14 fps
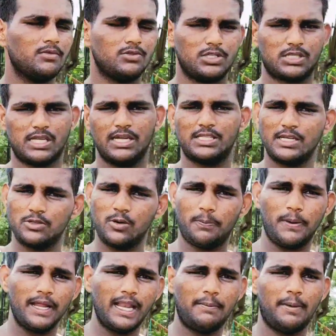जिसका इसका जो
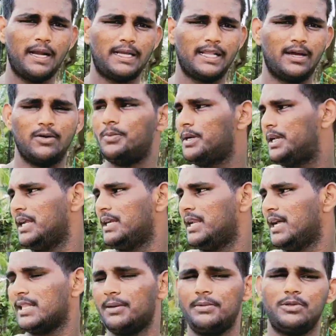पहला पार्ट था वो भी ठीक
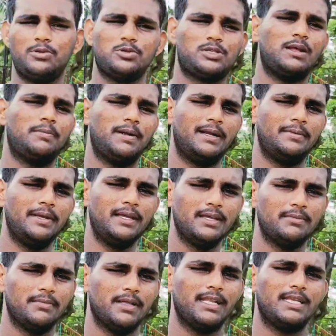ठाक था अभी दूसरा पार्ट भी
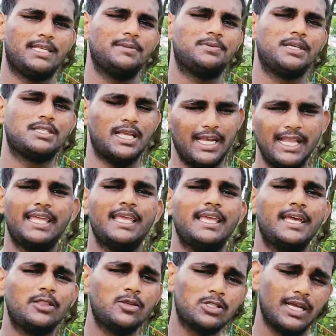मेरे हिसाब से चलेगी
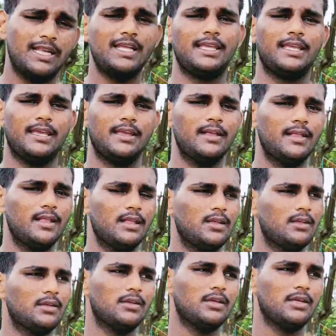ये तो चलेगी क्या
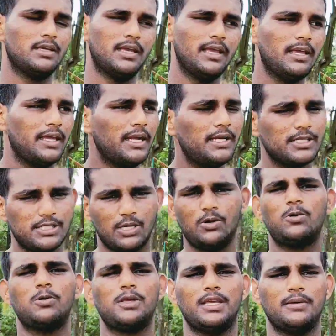बात ये हीट
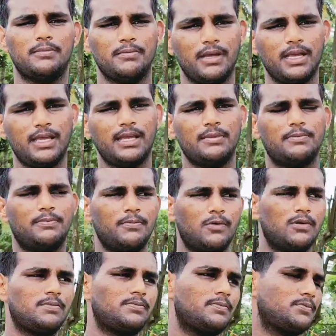जरूर होगी मैं ये
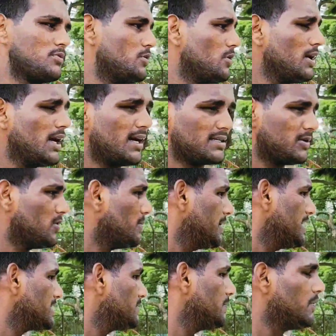क्योंकि अक्षय कुमार
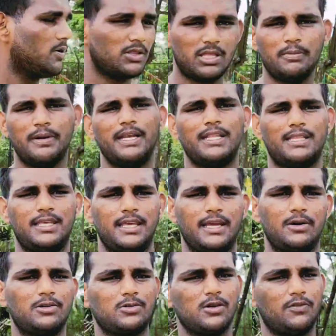ने इसमें बहुत ही मेहनत की है
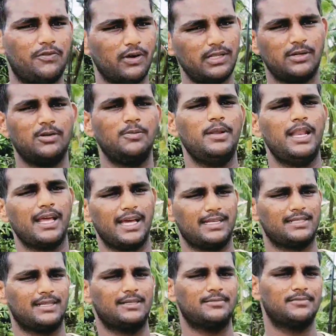और उसका फल जरूर मिलेगा
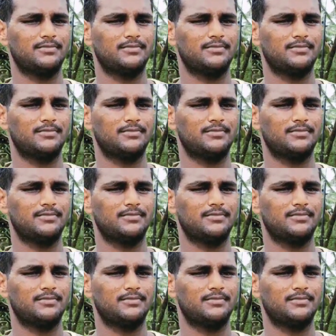इसका